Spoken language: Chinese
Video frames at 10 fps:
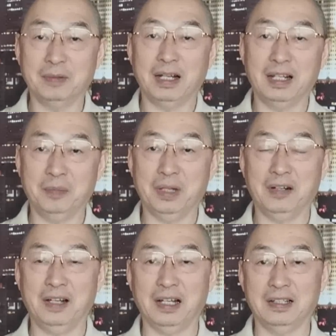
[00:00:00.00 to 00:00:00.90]
对吧？两
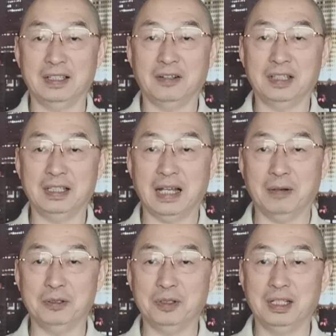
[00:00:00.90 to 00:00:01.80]
边有两颗导弹打
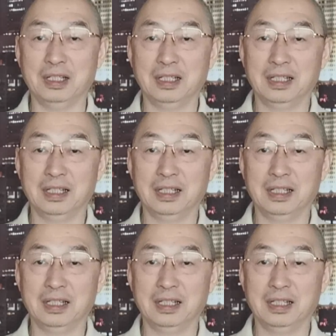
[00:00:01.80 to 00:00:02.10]
过去。